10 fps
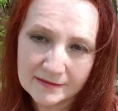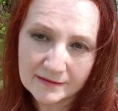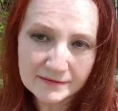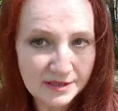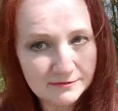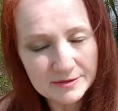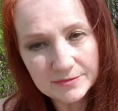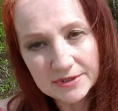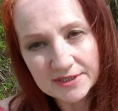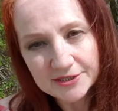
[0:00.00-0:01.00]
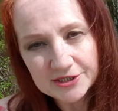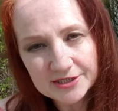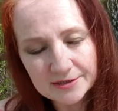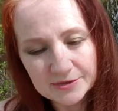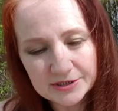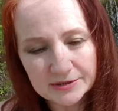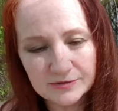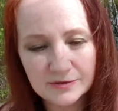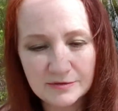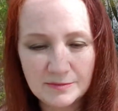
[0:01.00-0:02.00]
в главном ботаническом
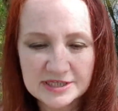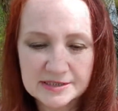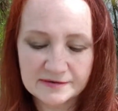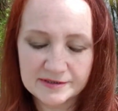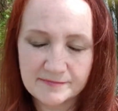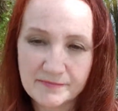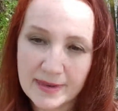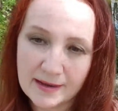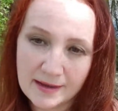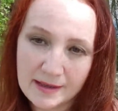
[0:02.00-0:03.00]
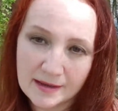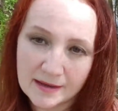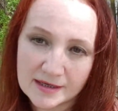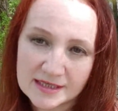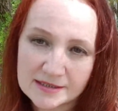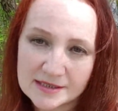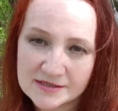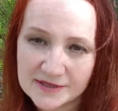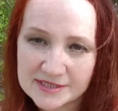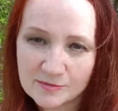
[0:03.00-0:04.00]
саду Москвы. Когда ты
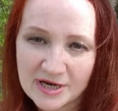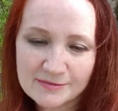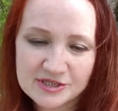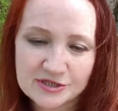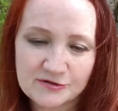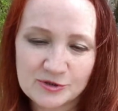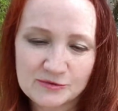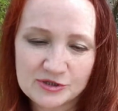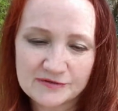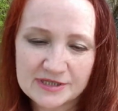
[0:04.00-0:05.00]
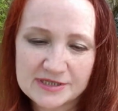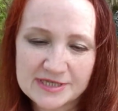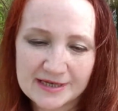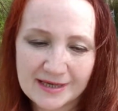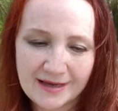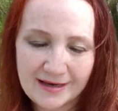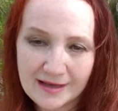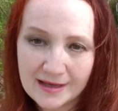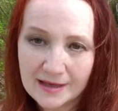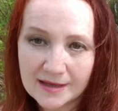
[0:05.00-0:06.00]
разводил бабочек в моем животе,
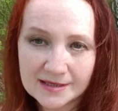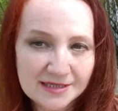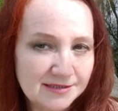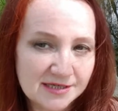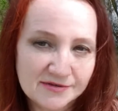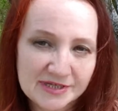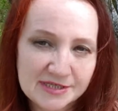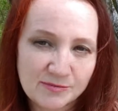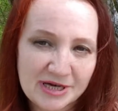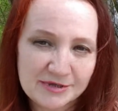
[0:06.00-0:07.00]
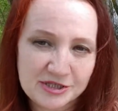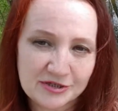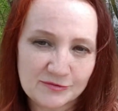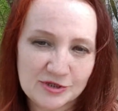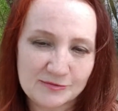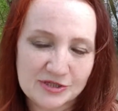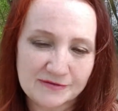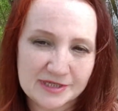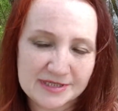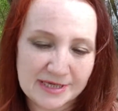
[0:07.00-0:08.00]
когда ты разводил бабочек в моем
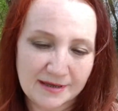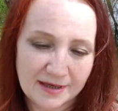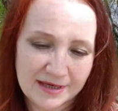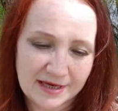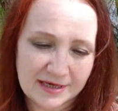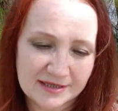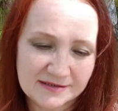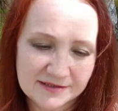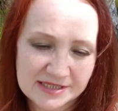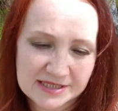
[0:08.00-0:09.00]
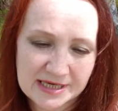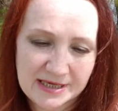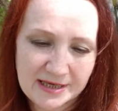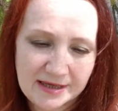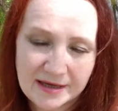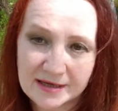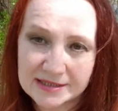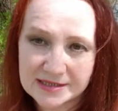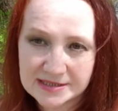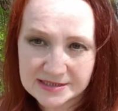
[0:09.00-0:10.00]
животе, я радовалась.
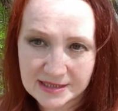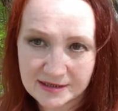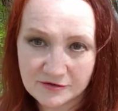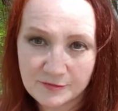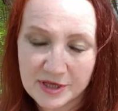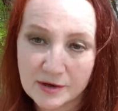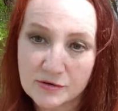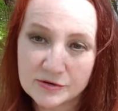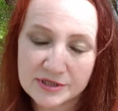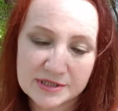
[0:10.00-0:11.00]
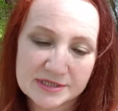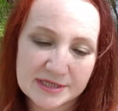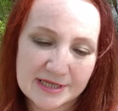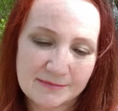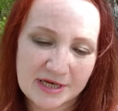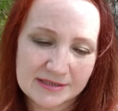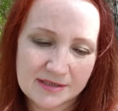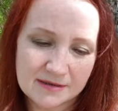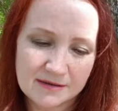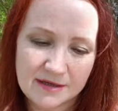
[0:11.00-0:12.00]
Когда заселил меня огненных
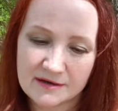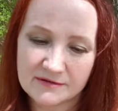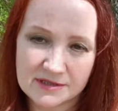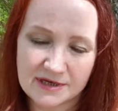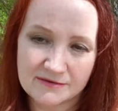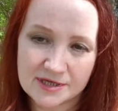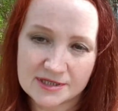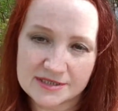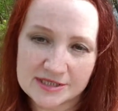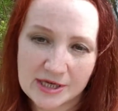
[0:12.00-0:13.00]
саламандр, я волновалась.